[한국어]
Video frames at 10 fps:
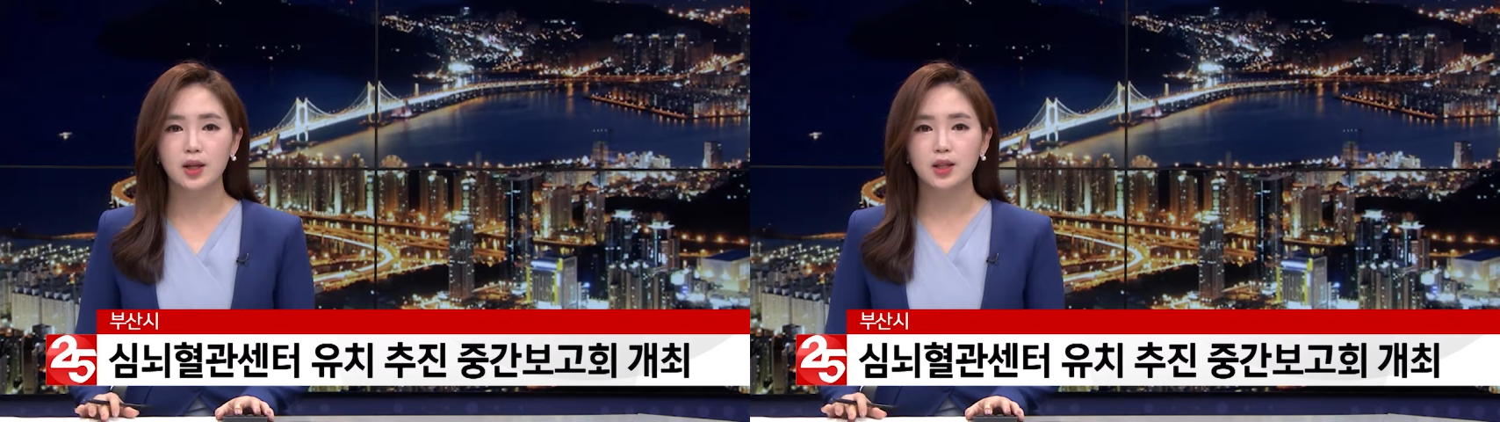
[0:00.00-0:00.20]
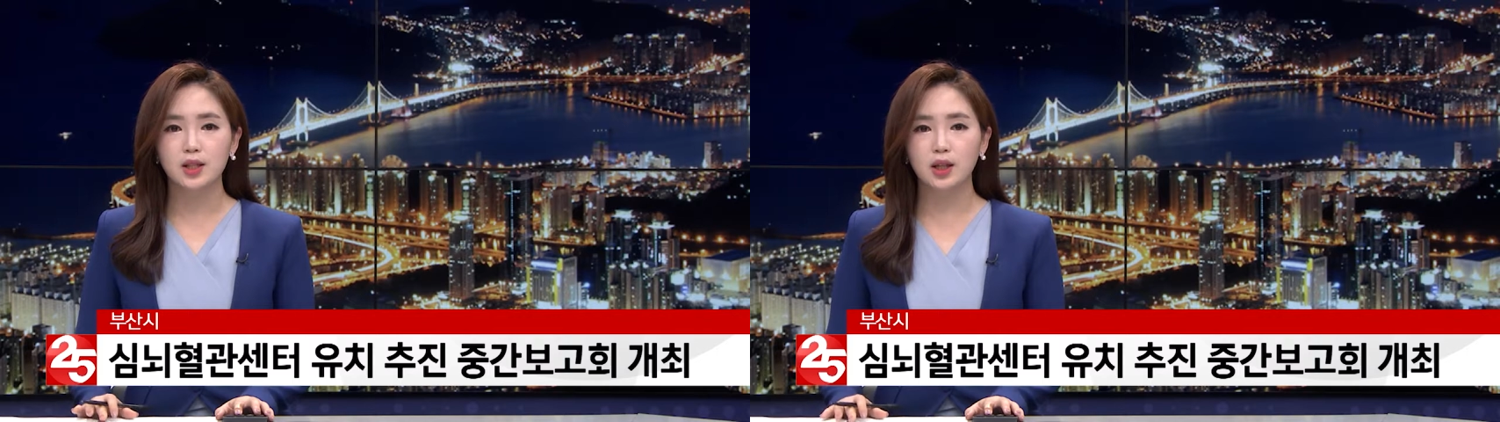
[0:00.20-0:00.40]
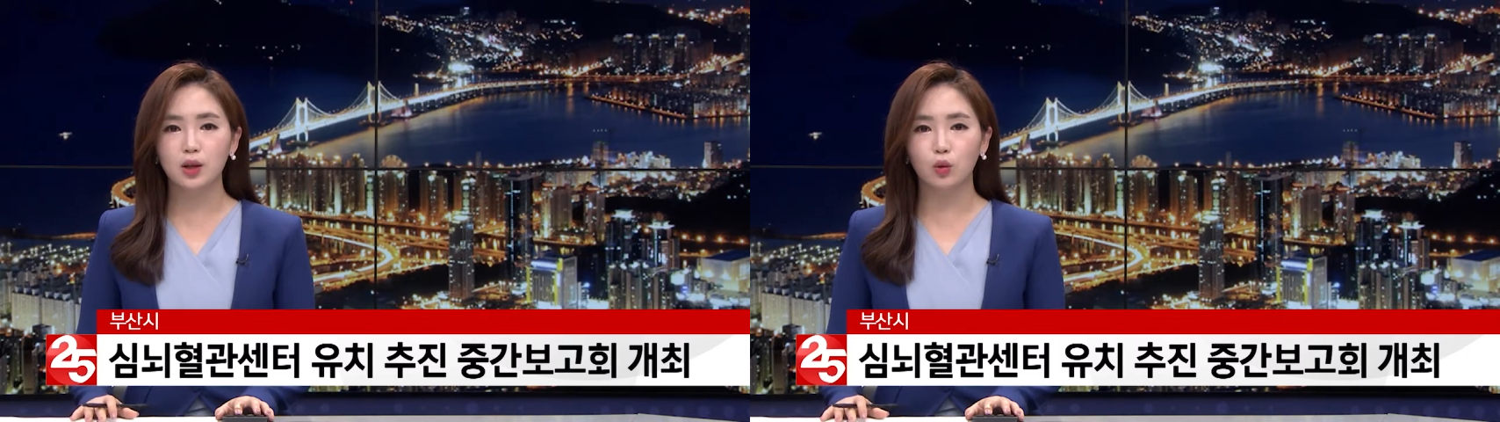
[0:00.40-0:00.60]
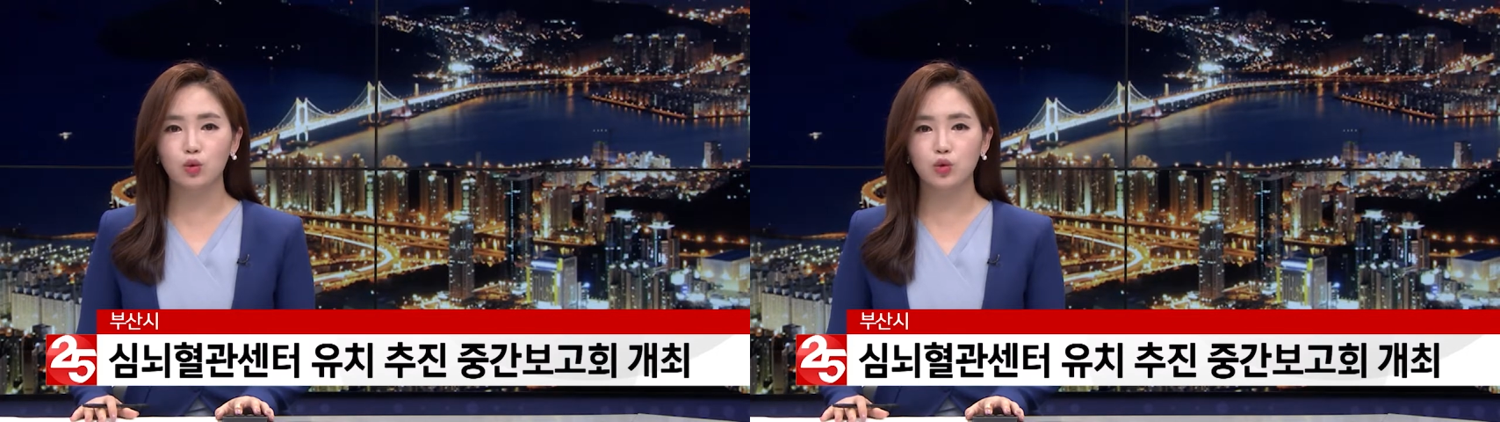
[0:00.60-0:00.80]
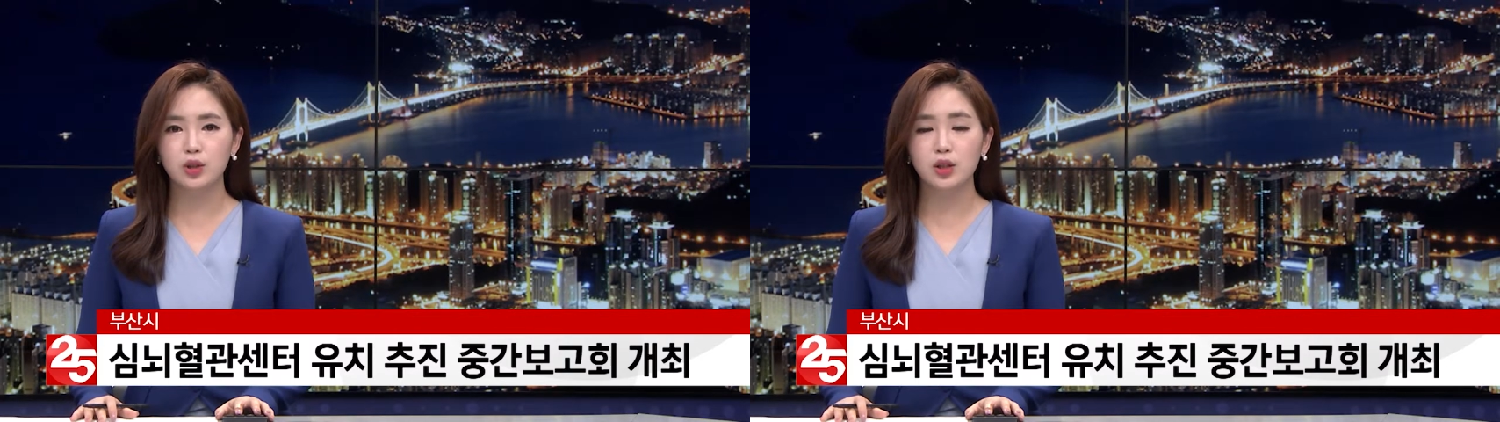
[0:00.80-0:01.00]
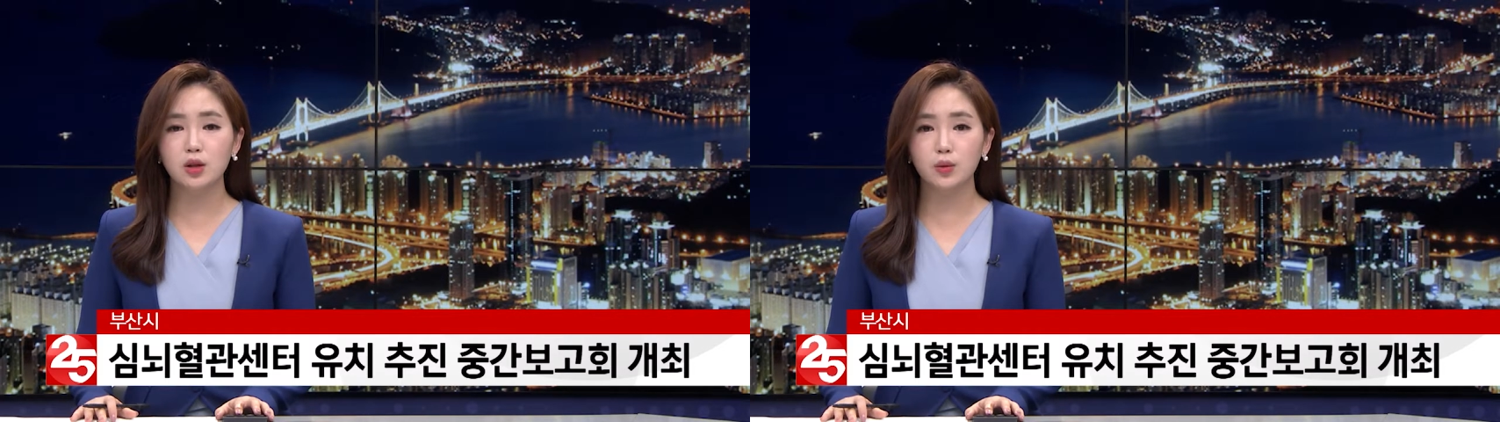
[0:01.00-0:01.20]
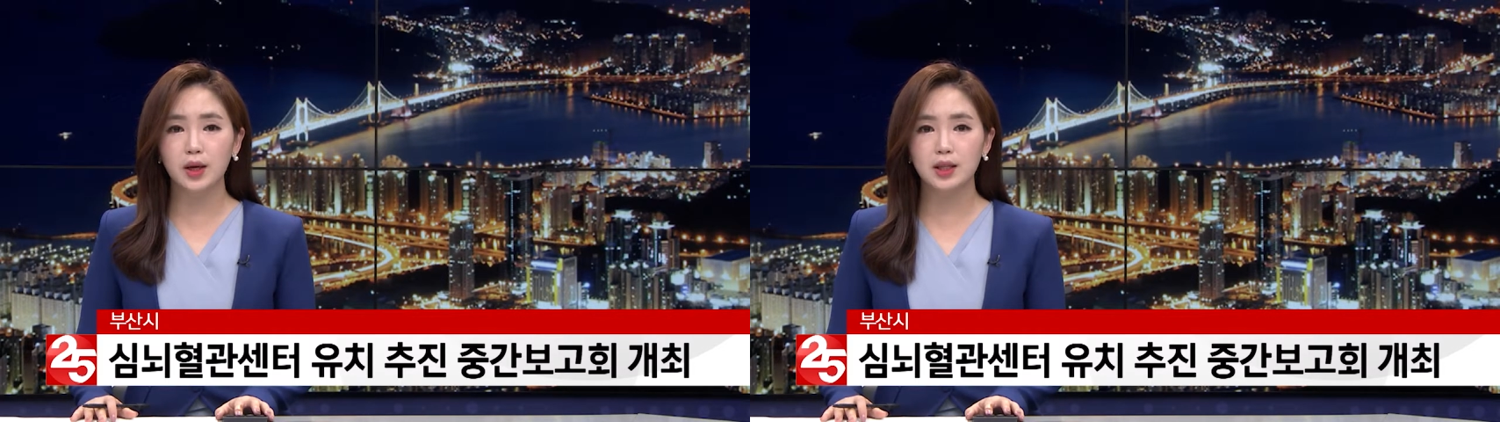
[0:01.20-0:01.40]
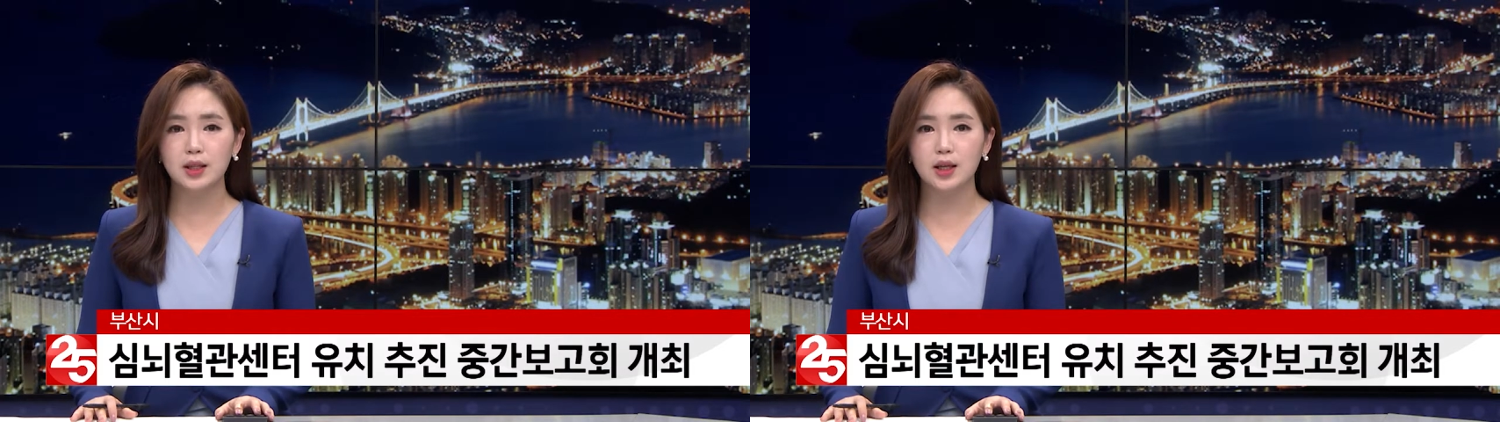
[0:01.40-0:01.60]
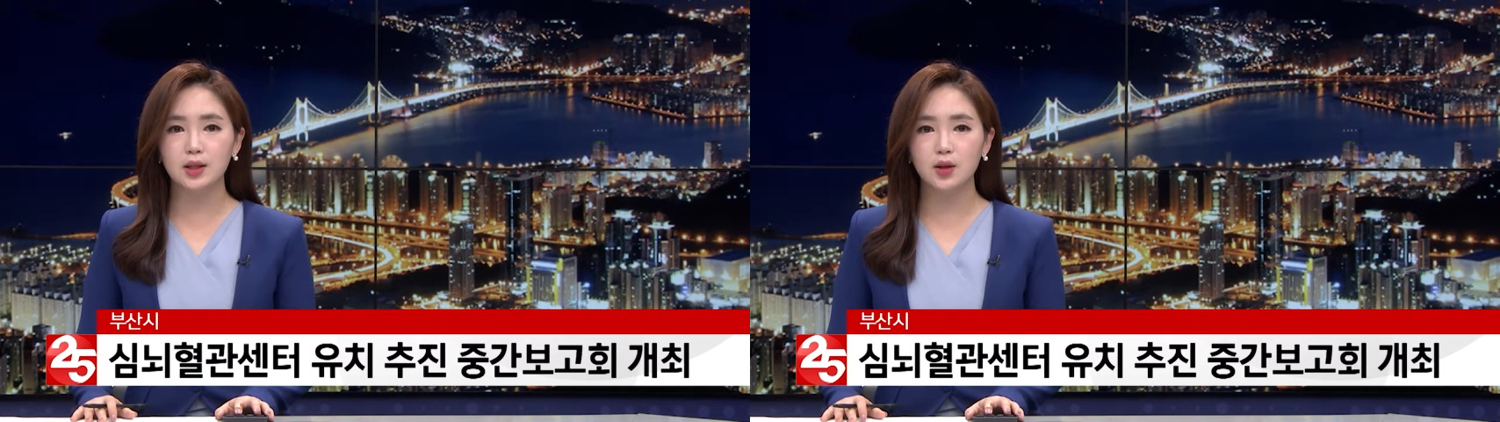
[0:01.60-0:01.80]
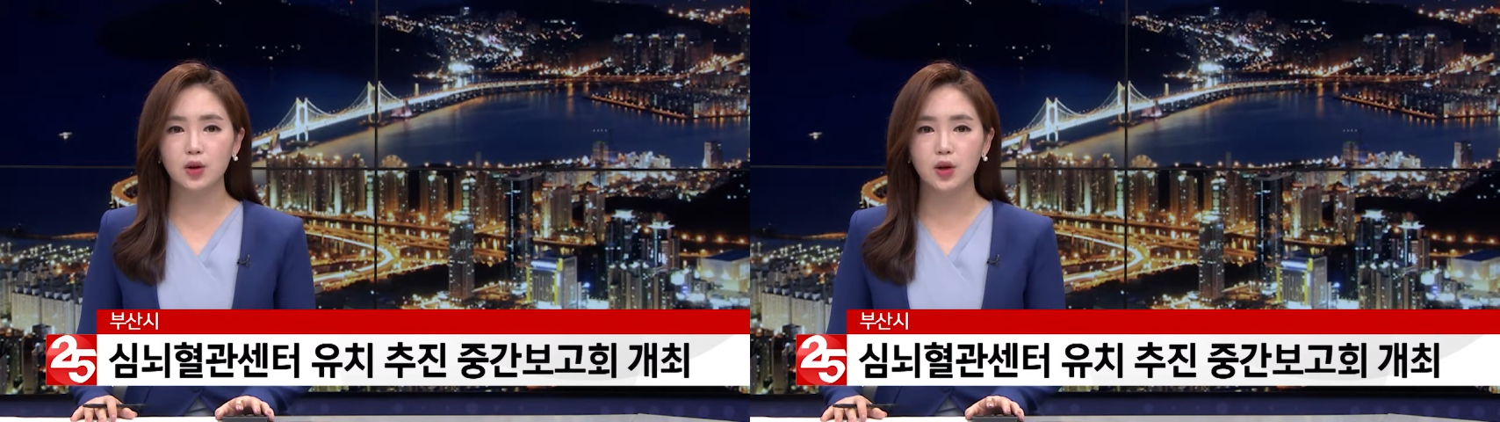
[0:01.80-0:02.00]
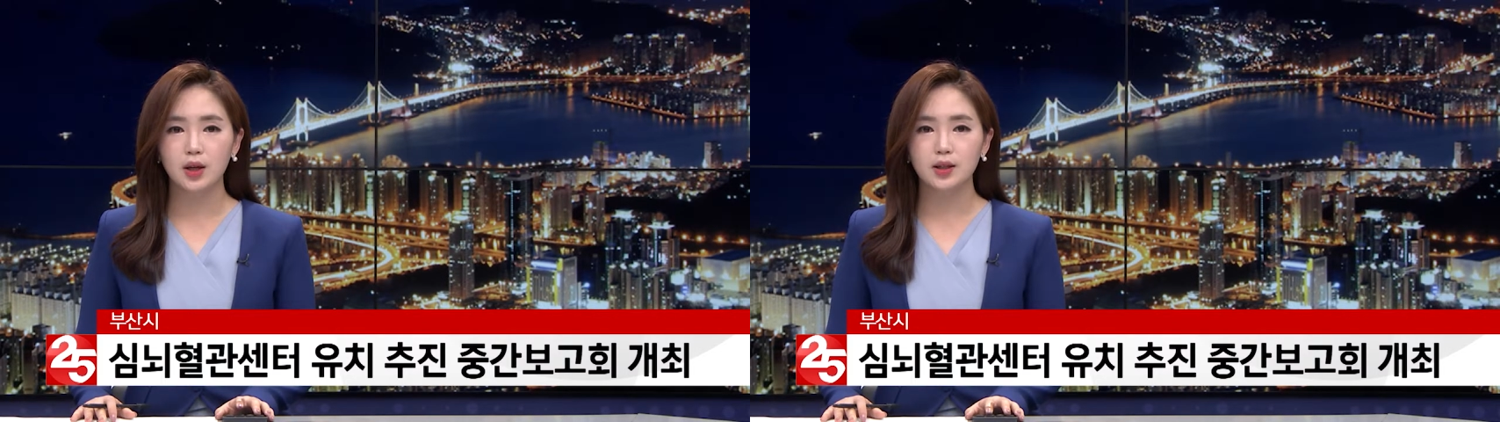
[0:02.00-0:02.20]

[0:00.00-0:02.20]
7일 오후 시청 회의실에서